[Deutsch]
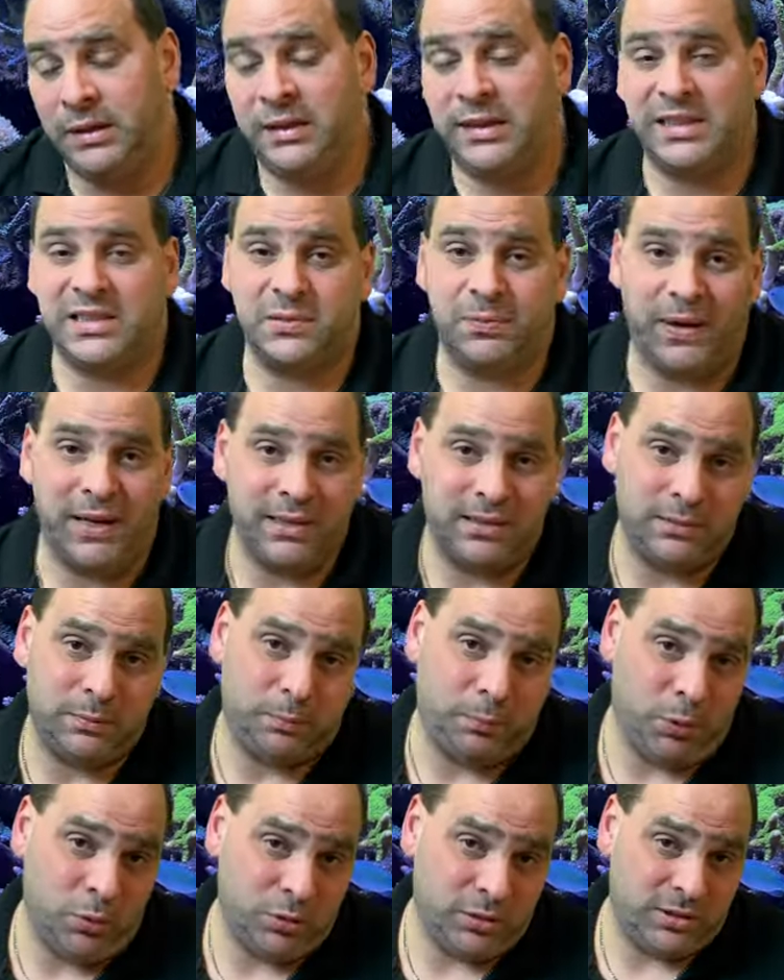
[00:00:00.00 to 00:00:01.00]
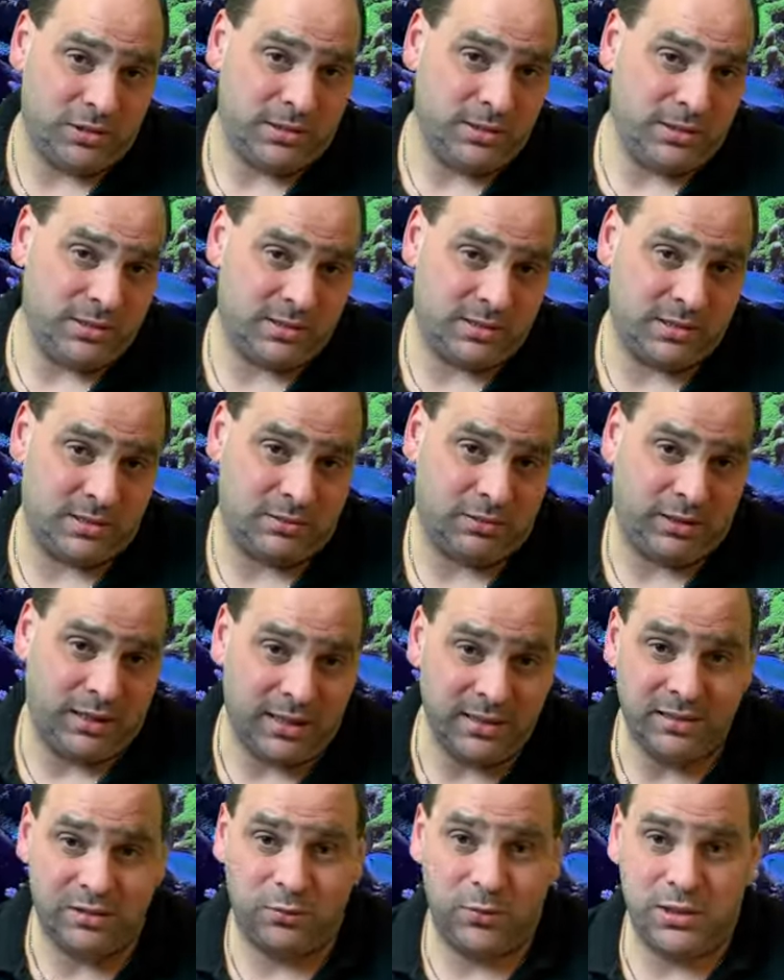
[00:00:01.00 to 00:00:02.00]
Der zweite Punkt ist
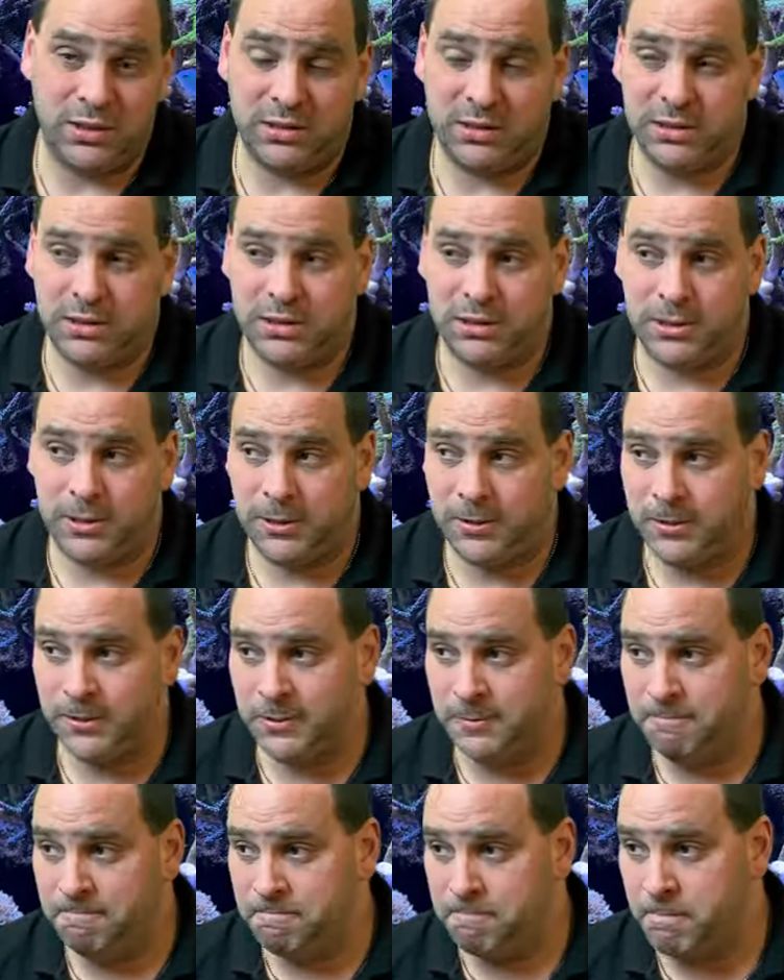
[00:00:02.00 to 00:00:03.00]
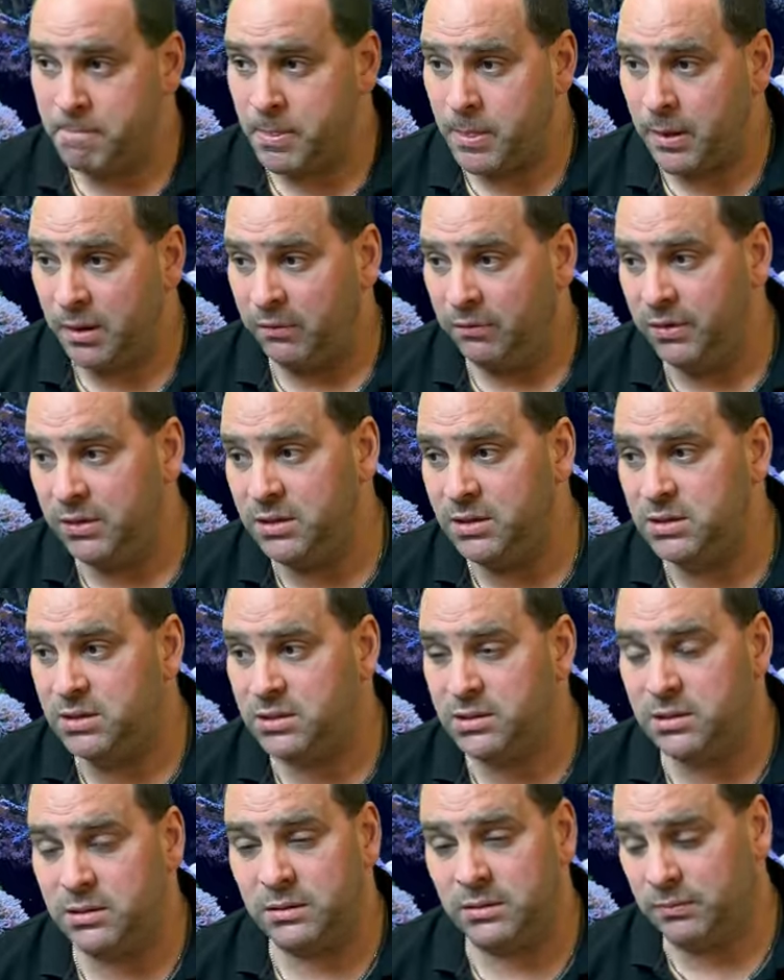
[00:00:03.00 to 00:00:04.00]
ganz wichtig, ähm, wenn
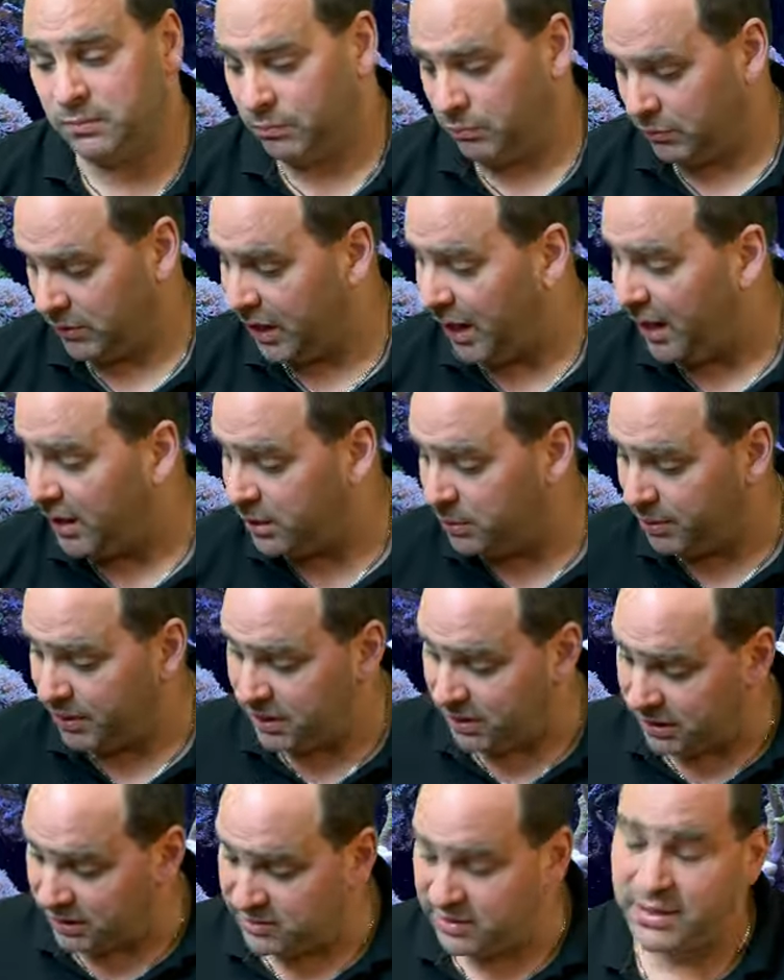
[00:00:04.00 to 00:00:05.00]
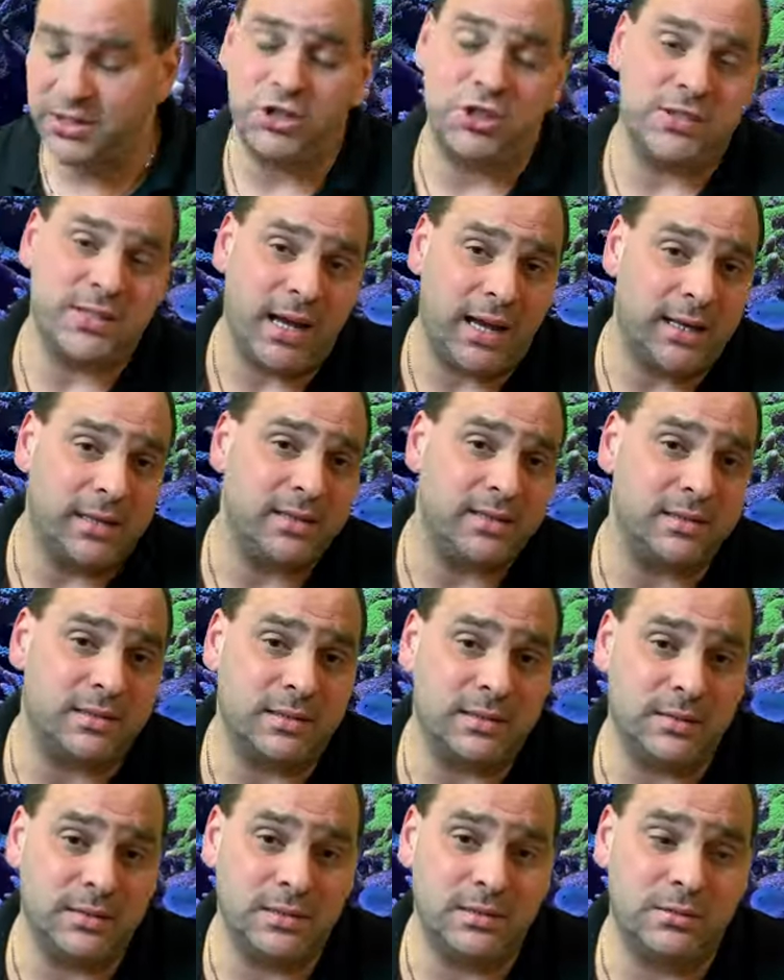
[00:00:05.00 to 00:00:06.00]
ich gerade bei den Essentials 1
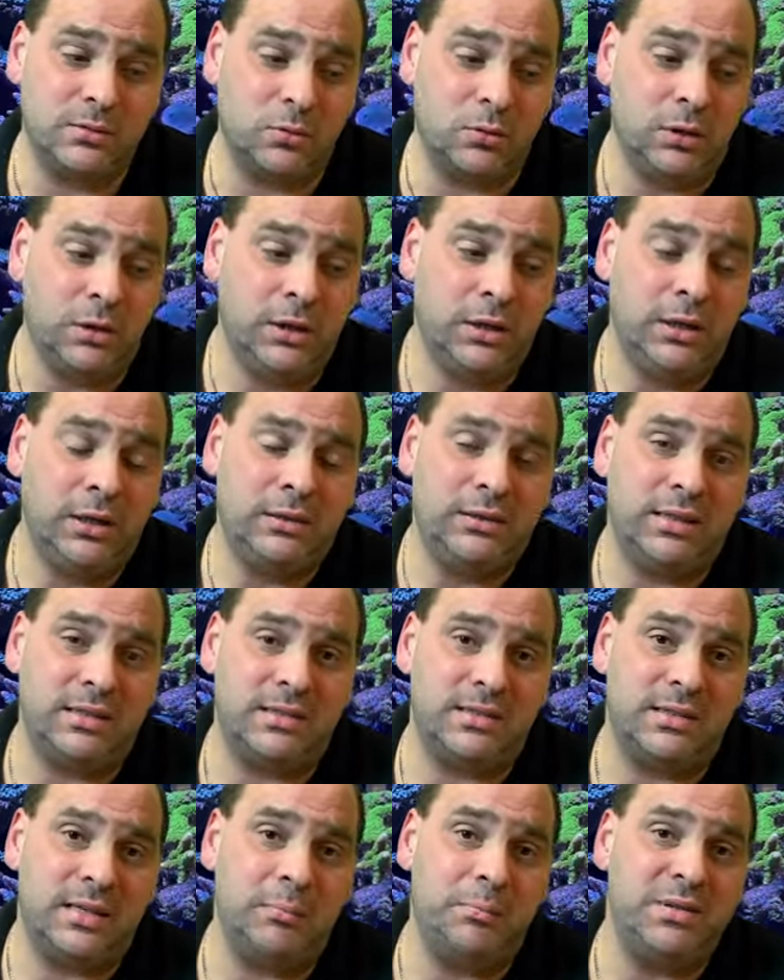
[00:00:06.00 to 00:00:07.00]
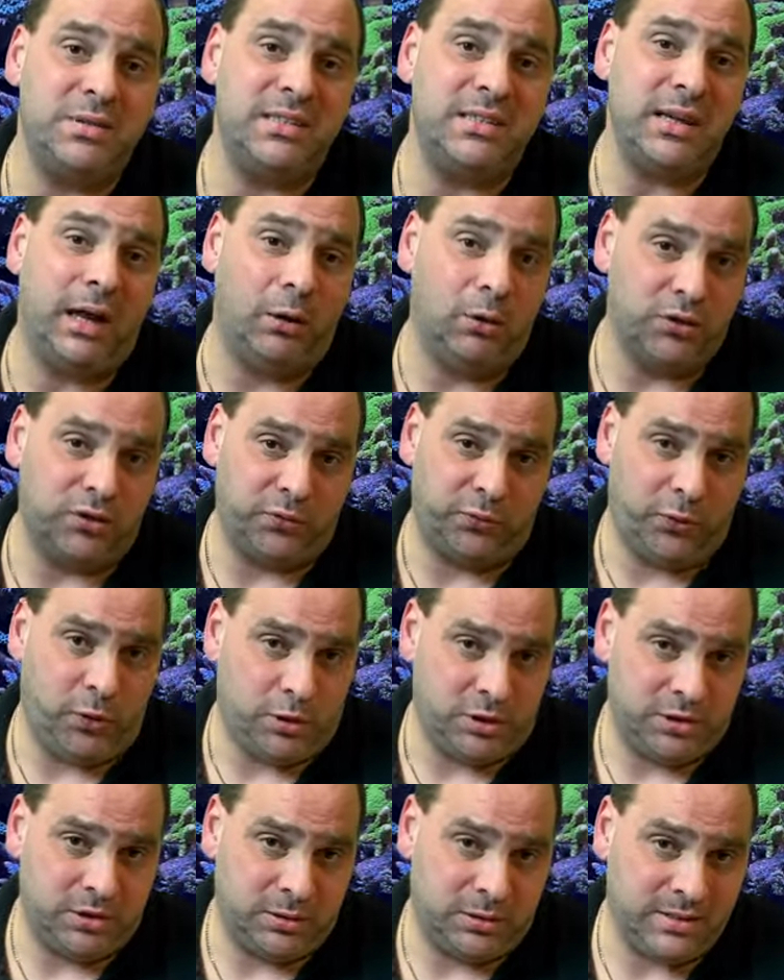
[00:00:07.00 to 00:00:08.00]
ist es so, dass es ein bisschen ausflockt.